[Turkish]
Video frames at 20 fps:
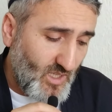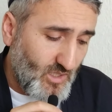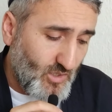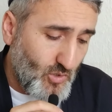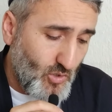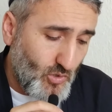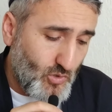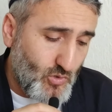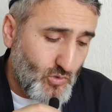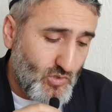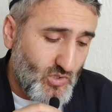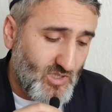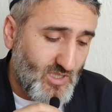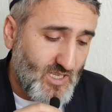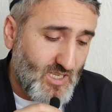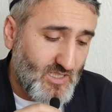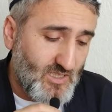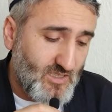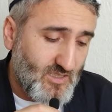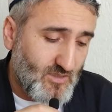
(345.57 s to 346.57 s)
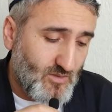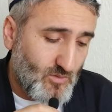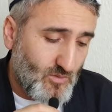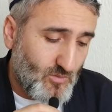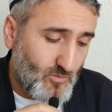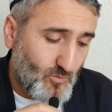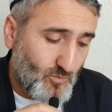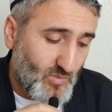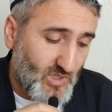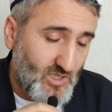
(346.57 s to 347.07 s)
Gökyüzünden
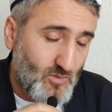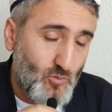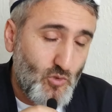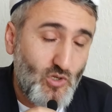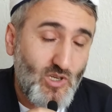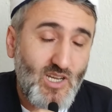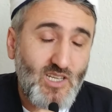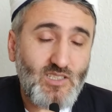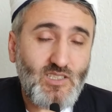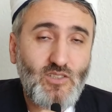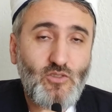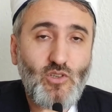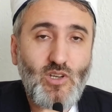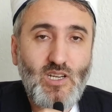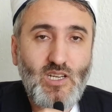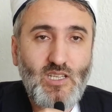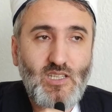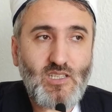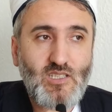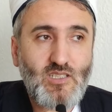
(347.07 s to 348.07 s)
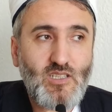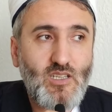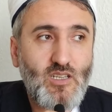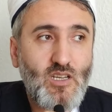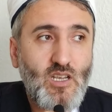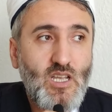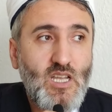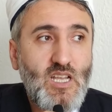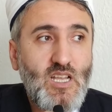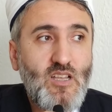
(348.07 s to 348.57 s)
bir münadi diyor arkadaşlar
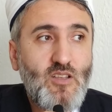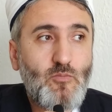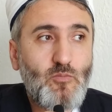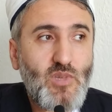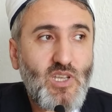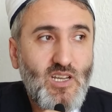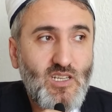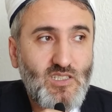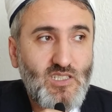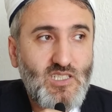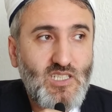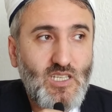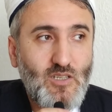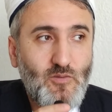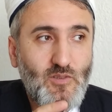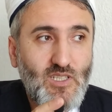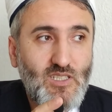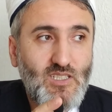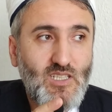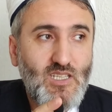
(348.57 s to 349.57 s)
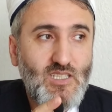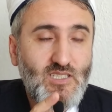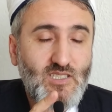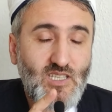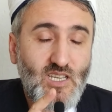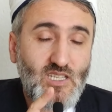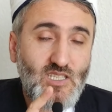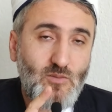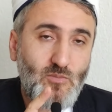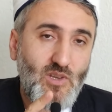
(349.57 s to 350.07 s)
bir hadis-i şerifte de
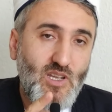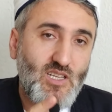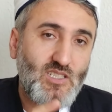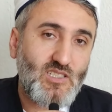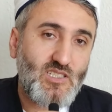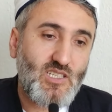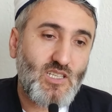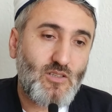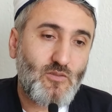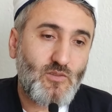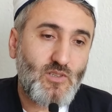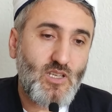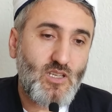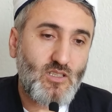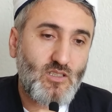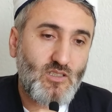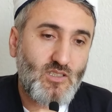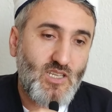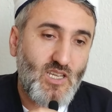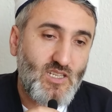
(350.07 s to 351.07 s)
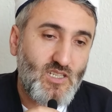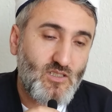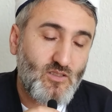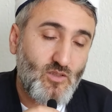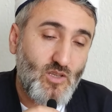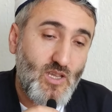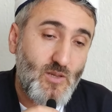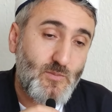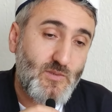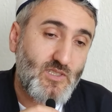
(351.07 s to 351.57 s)
sadece bir hadis-i şerifte
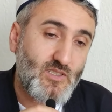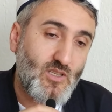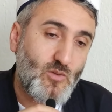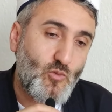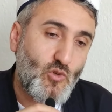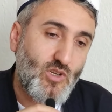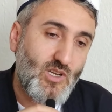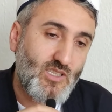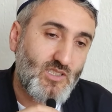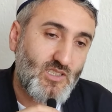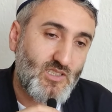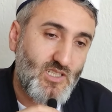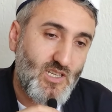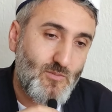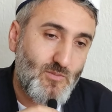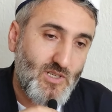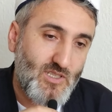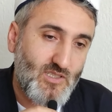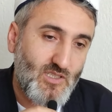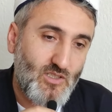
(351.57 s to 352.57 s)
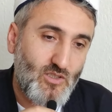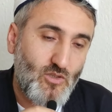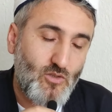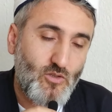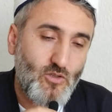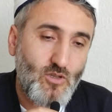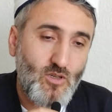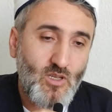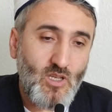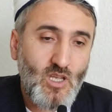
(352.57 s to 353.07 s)
genelde hepsinde münadi diye
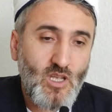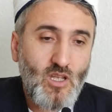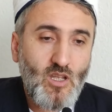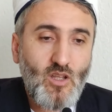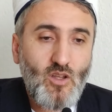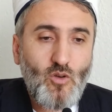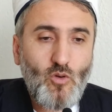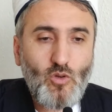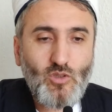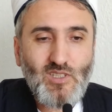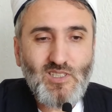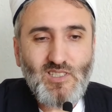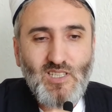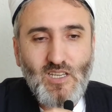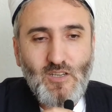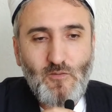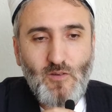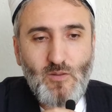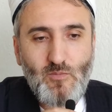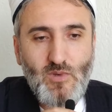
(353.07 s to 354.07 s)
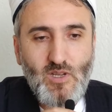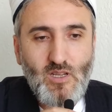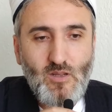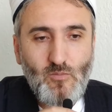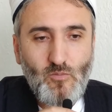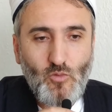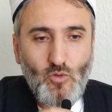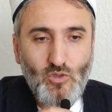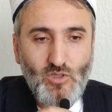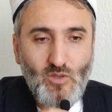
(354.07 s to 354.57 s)
bahsediliyor. O da zayıf ama
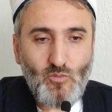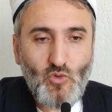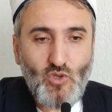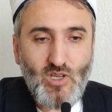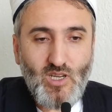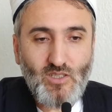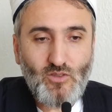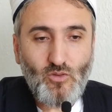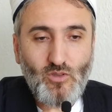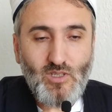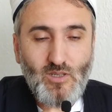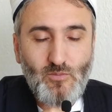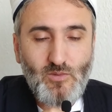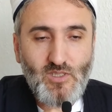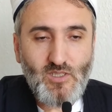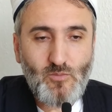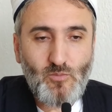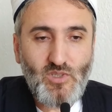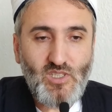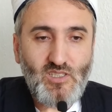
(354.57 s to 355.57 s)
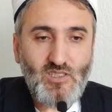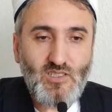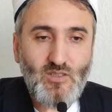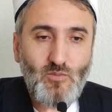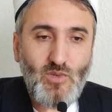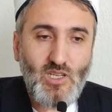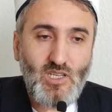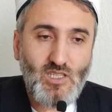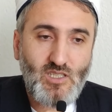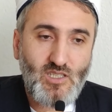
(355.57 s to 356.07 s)
o da münadi olabilir. Birisi
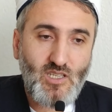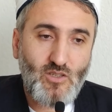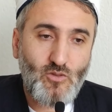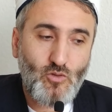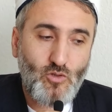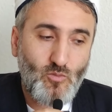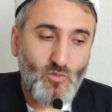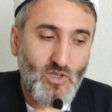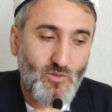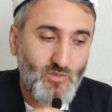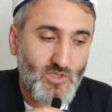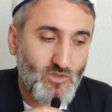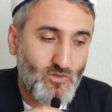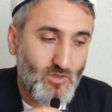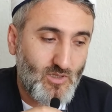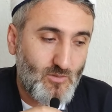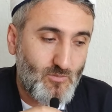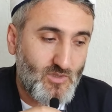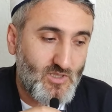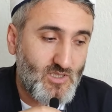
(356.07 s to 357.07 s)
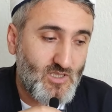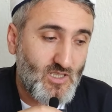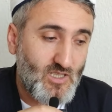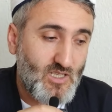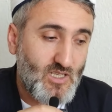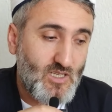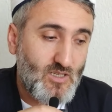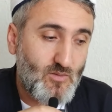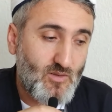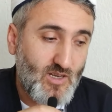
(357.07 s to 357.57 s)
melek diye yorumlamış da olabilir.
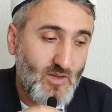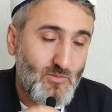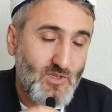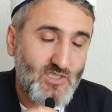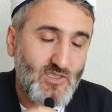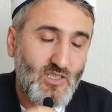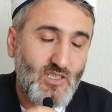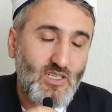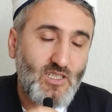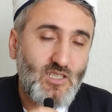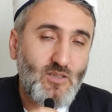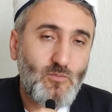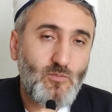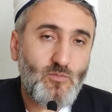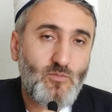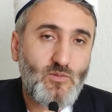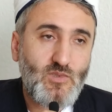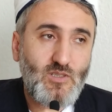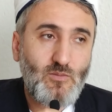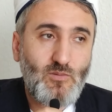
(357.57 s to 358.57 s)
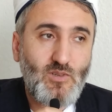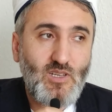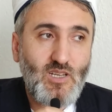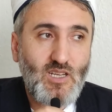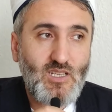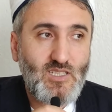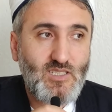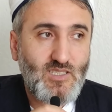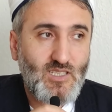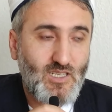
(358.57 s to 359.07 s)
Ramazan ayında Cibril
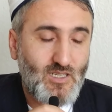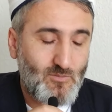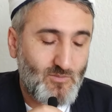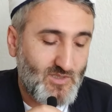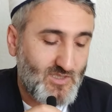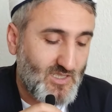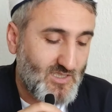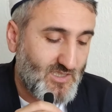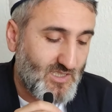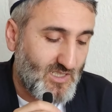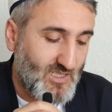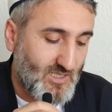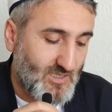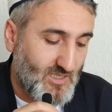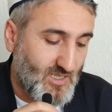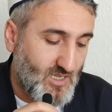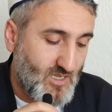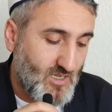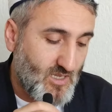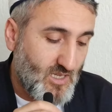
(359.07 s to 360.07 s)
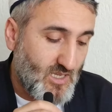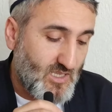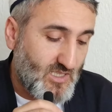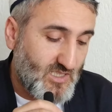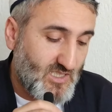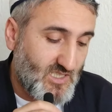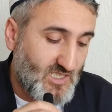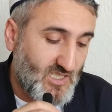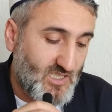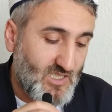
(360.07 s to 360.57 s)
aleyhisselamın sesiyle de
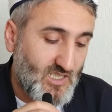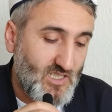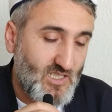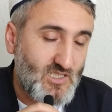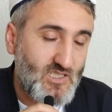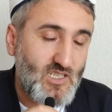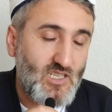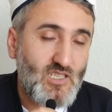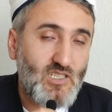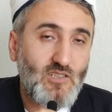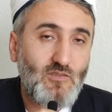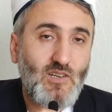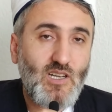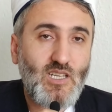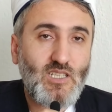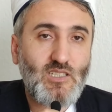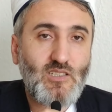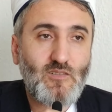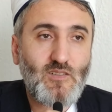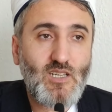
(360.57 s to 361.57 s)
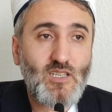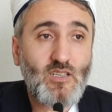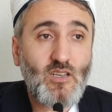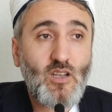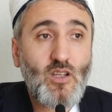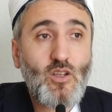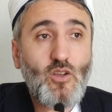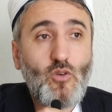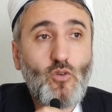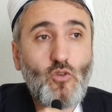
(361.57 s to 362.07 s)
işitileceği rivayeti var.
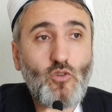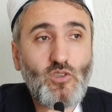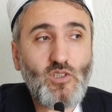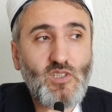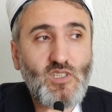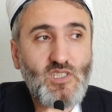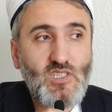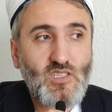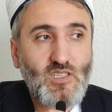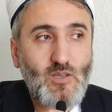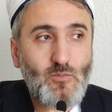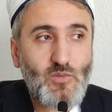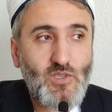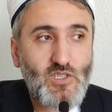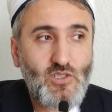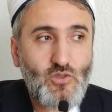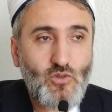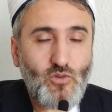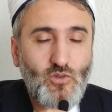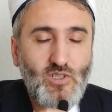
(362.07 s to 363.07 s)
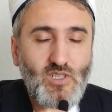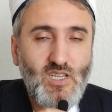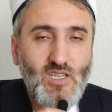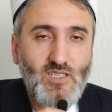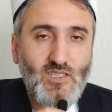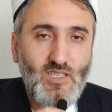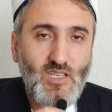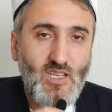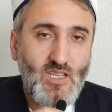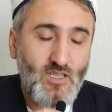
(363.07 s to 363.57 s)
Onun dışında birçok
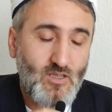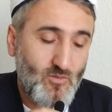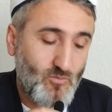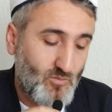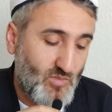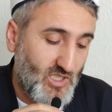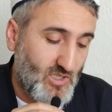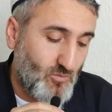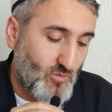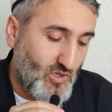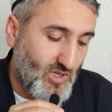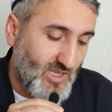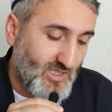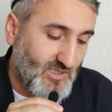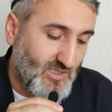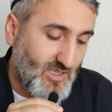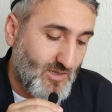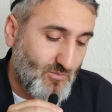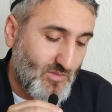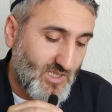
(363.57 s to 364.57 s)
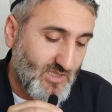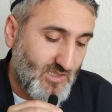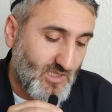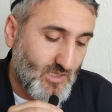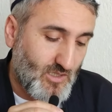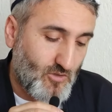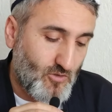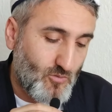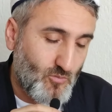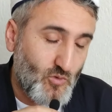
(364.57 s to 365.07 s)
yerde bir münadiden
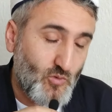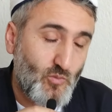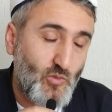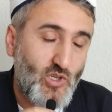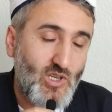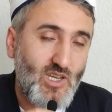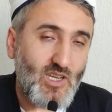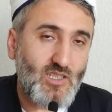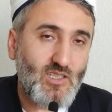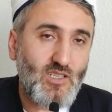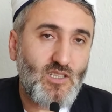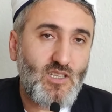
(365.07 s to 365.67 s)
bahsediliyor. Bu münadi